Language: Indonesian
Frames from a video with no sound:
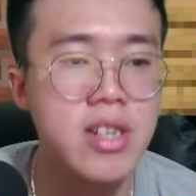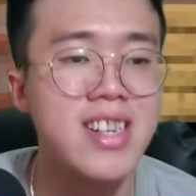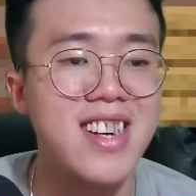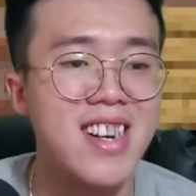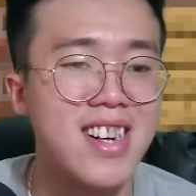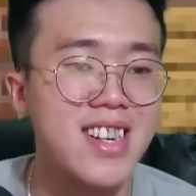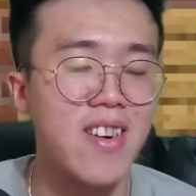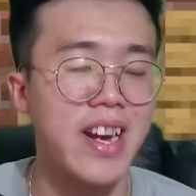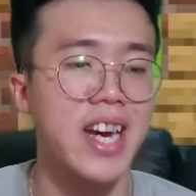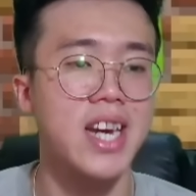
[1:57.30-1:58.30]
Oke,
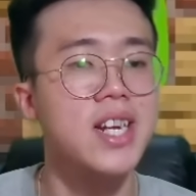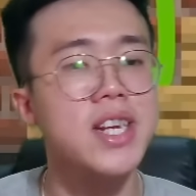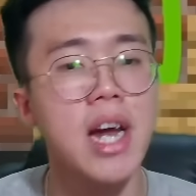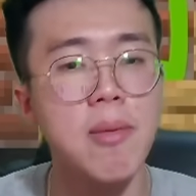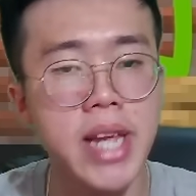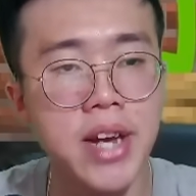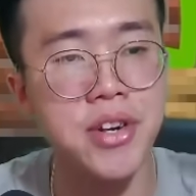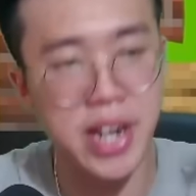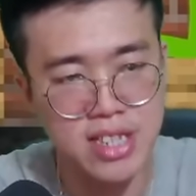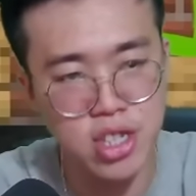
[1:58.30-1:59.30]
okay, ini namanya
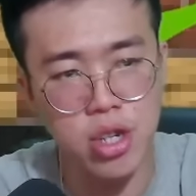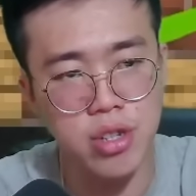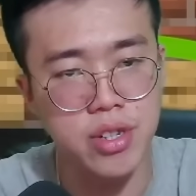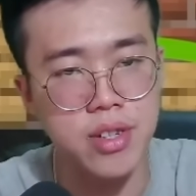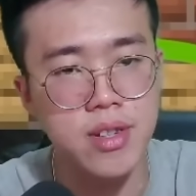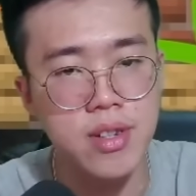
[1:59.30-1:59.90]
redstone.